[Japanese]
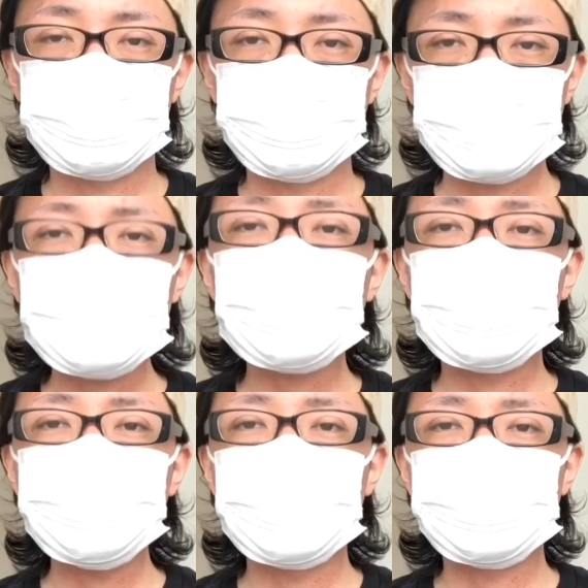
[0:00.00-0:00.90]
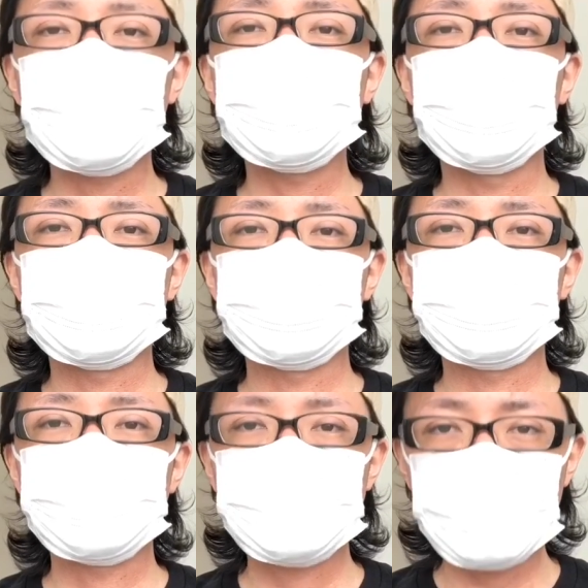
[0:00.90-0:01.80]
まあ、だから今はしゃあないけど、
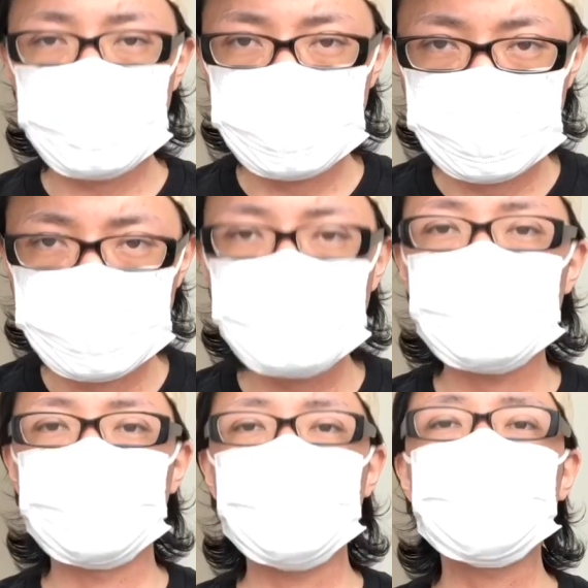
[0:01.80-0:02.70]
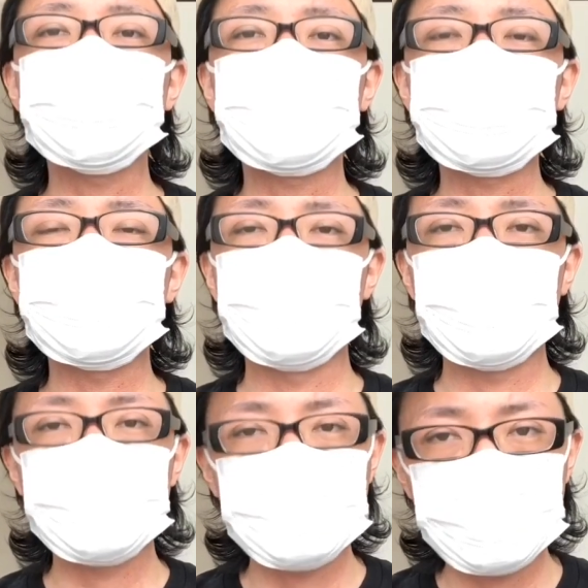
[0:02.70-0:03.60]
しかし、できることを
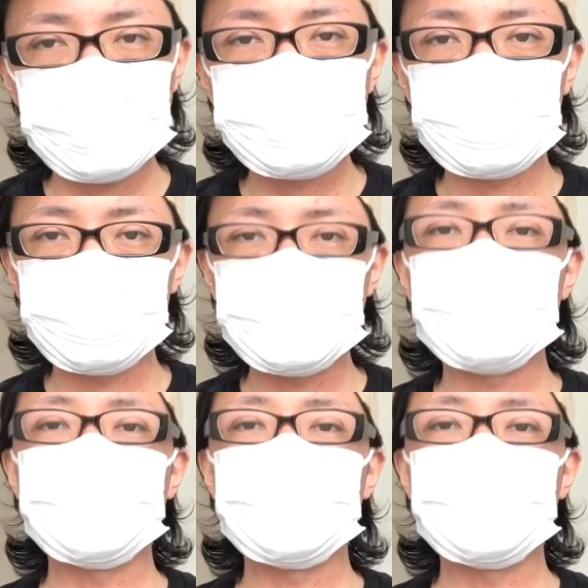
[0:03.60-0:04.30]
やりやともね、